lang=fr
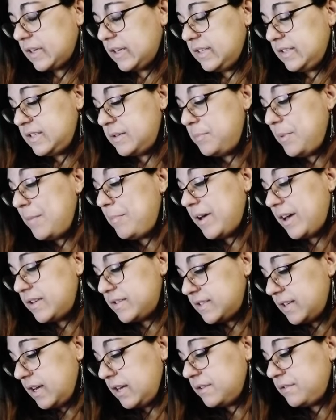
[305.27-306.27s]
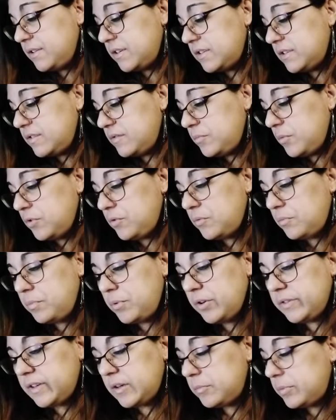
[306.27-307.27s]
et c'est pas par hasard effectivement qu'on
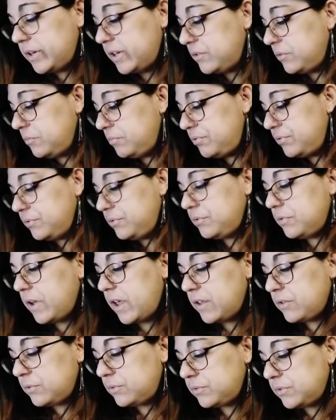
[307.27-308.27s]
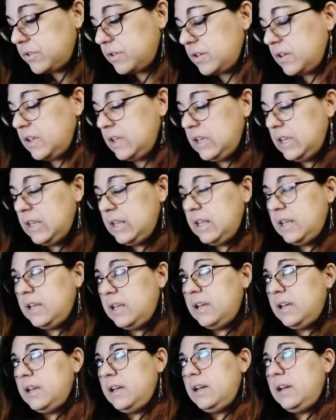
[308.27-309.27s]
porte un prénom plutôt qu'un autre.
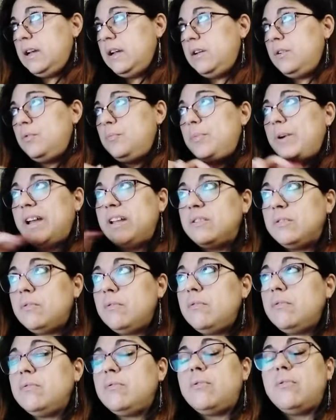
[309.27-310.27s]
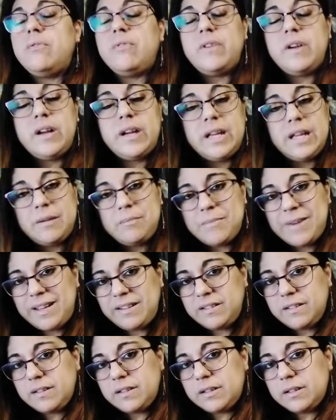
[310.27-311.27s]
Le prénom qu'on va
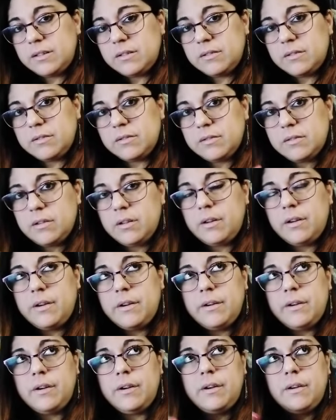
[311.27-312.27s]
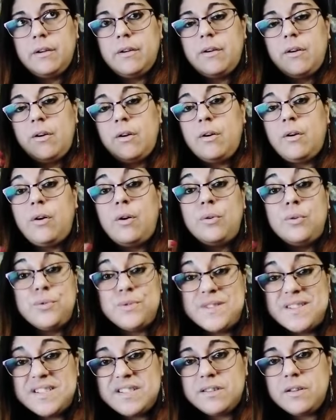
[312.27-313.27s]
émettre euh, en,
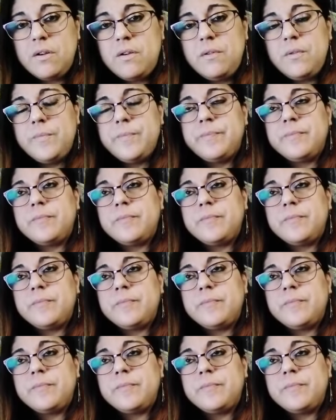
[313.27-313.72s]
le disant,